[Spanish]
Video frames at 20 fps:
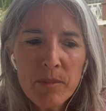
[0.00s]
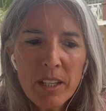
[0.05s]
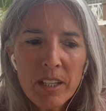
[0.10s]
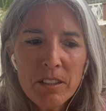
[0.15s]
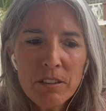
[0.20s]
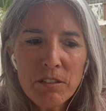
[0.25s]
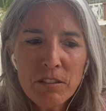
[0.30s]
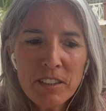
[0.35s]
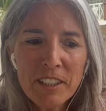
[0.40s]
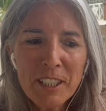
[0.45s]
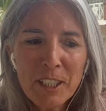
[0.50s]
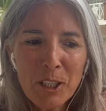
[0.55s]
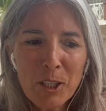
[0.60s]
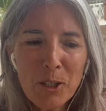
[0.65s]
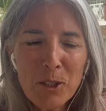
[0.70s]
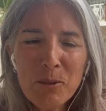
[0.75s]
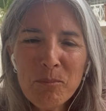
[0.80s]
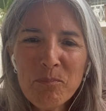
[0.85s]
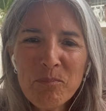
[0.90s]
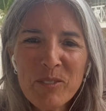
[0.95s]

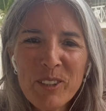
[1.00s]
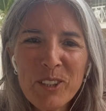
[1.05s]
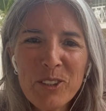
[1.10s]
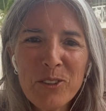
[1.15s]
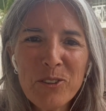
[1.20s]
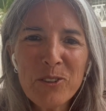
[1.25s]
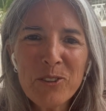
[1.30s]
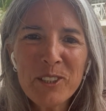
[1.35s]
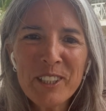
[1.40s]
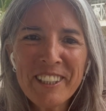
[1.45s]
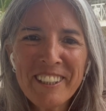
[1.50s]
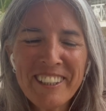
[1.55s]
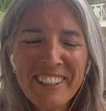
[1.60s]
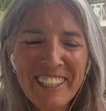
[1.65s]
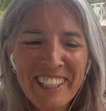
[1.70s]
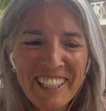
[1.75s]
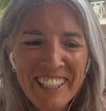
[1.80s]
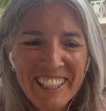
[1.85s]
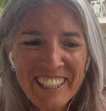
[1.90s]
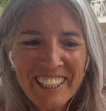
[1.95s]
ciclo de todo
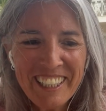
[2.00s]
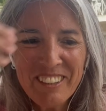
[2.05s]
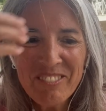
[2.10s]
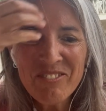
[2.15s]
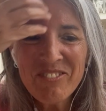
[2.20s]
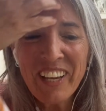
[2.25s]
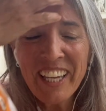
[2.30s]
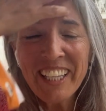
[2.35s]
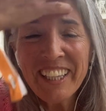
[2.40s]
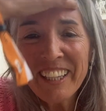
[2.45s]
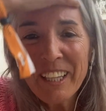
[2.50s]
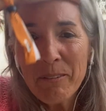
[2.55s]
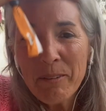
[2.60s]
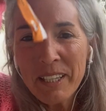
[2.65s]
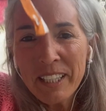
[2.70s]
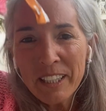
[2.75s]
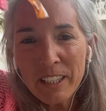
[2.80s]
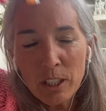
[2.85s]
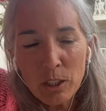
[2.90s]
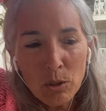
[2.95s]
este
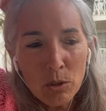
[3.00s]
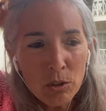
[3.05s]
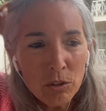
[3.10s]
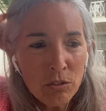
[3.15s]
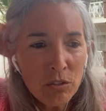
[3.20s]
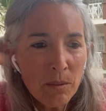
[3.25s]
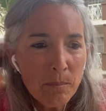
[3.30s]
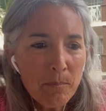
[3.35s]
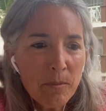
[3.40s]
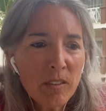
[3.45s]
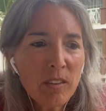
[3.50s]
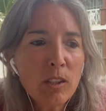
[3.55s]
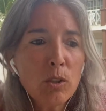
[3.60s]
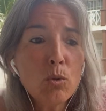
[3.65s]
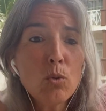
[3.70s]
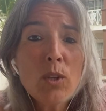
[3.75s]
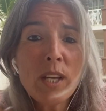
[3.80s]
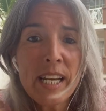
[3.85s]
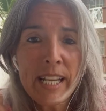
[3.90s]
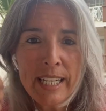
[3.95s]
2022, sin
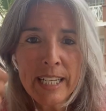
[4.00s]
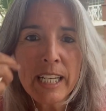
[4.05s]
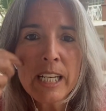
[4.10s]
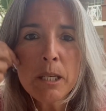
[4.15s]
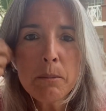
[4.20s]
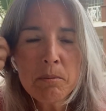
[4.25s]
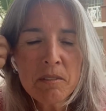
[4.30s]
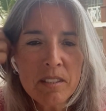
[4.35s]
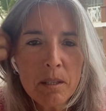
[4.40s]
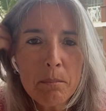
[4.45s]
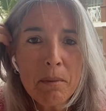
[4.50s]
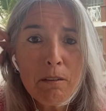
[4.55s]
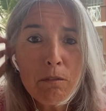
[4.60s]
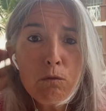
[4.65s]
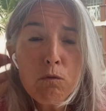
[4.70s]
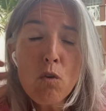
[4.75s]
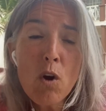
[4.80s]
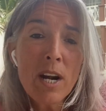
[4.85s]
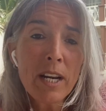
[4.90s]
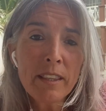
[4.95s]
duda el eclipse más
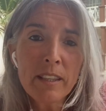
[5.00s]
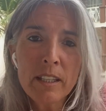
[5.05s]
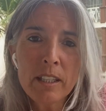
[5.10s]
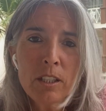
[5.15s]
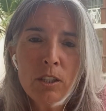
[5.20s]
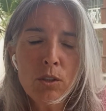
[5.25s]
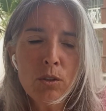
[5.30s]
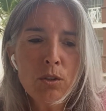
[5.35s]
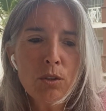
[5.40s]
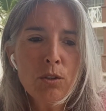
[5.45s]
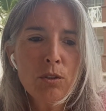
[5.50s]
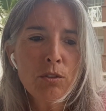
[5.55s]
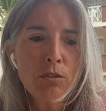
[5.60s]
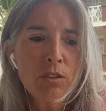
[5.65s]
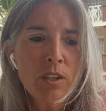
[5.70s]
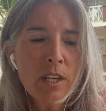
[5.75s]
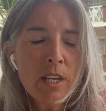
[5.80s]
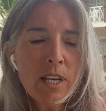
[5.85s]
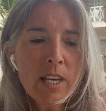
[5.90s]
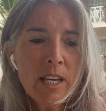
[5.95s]
fuerte de todos,
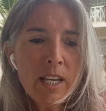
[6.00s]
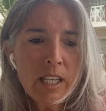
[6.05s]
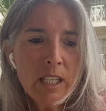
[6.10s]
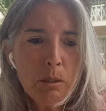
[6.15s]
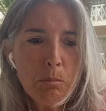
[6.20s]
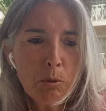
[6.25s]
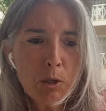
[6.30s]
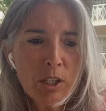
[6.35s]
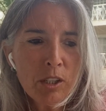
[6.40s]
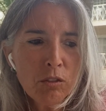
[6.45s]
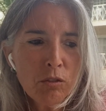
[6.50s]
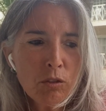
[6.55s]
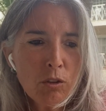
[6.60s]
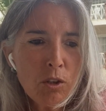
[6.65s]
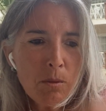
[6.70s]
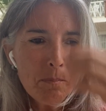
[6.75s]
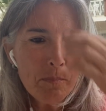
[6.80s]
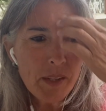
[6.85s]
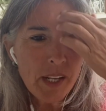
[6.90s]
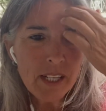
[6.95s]
y por
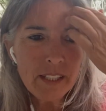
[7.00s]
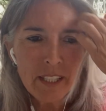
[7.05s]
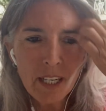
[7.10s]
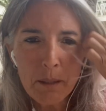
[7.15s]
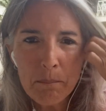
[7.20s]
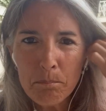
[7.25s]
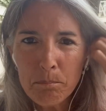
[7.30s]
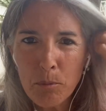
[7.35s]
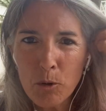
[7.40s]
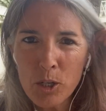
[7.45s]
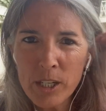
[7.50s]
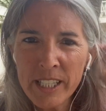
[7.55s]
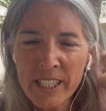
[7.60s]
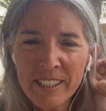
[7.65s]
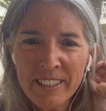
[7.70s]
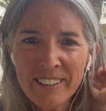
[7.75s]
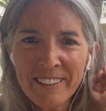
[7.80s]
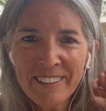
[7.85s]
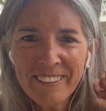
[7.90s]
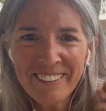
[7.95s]
eso el
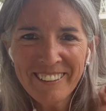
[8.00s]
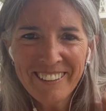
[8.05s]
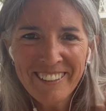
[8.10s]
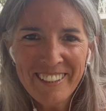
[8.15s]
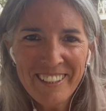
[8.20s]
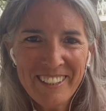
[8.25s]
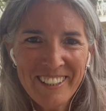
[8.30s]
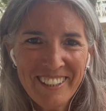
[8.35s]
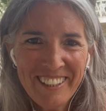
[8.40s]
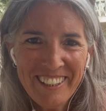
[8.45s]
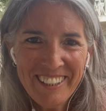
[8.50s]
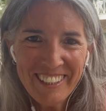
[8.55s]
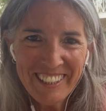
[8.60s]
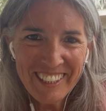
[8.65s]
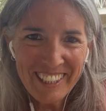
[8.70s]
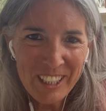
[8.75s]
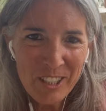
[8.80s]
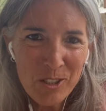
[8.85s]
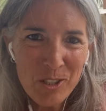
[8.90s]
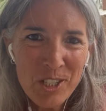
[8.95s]
trampolín
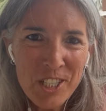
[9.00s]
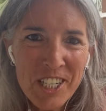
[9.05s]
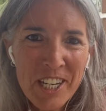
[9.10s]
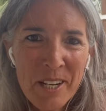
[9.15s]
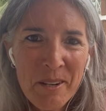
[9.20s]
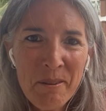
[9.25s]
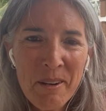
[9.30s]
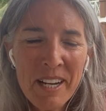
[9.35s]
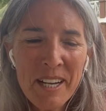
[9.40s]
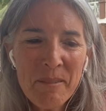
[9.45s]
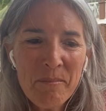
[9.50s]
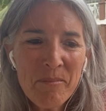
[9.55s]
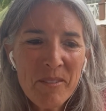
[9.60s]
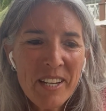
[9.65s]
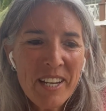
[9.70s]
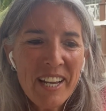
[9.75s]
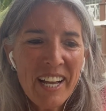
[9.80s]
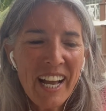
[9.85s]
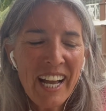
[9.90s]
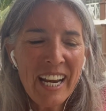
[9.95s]
que nos lleva
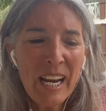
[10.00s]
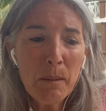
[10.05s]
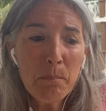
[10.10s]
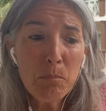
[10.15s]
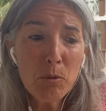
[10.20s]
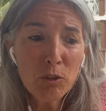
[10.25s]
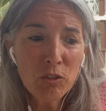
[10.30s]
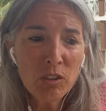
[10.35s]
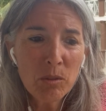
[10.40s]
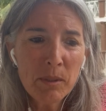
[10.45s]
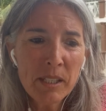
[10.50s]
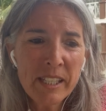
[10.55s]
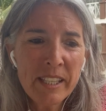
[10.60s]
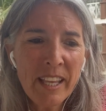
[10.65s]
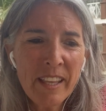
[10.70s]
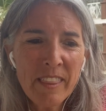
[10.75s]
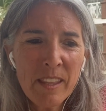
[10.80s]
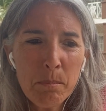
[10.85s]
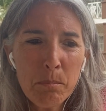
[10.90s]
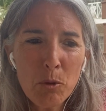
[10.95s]
a la
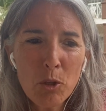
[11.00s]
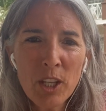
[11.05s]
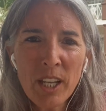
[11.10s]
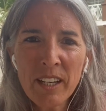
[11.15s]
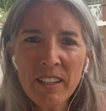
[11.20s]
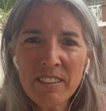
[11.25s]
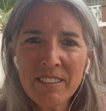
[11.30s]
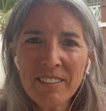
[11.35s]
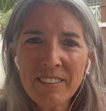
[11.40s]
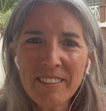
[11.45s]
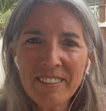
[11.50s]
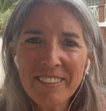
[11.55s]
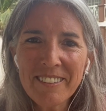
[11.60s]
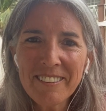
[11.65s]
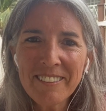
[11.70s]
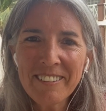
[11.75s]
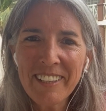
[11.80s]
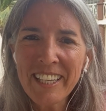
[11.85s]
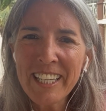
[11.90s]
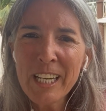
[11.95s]
posibilidad de poder
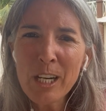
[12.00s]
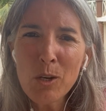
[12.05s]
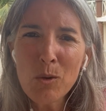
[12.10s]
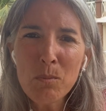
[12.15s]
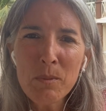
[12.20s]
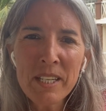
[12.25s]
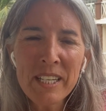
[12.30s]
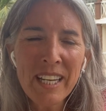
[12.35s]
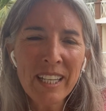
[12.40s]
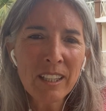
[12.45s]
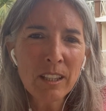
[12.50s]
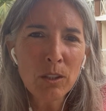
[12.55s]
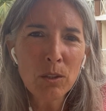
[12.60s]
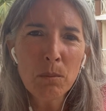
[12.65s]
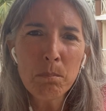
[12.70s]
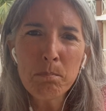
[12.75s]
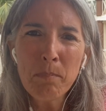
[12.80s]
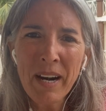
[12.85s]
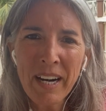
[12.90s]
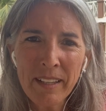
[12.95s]
seguir iluminando
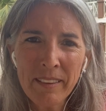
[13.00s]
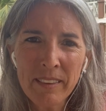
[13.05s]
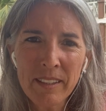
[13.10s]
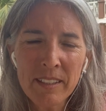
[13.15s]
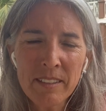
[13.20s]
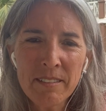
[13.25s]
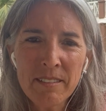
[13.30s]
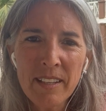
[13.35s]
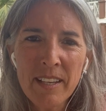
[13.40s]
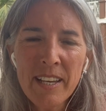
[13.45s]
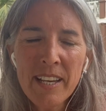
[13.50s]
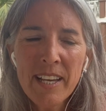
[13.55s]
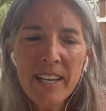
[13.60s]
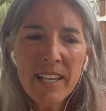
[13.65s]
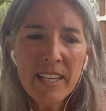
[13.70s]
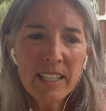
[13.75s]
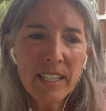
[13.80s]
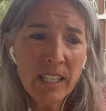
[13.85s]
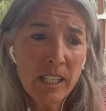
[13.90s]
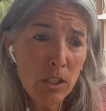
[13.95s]
partes
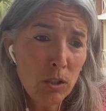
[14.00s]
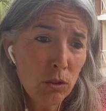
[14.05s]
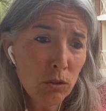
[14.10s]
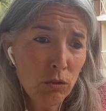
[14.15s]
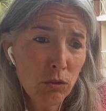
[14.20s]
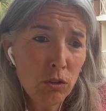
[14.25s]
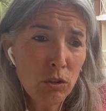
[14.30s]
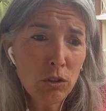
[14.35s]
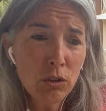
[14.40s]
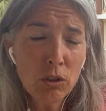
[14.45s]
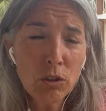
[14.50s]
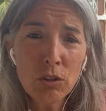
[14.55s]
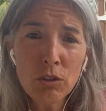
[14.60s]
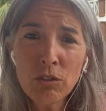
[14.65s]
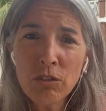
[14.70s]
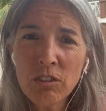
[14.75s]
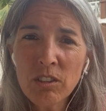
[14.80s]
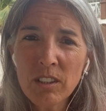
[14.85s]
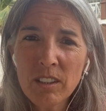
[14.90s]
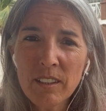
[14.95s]
que
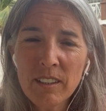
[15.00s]
nosotros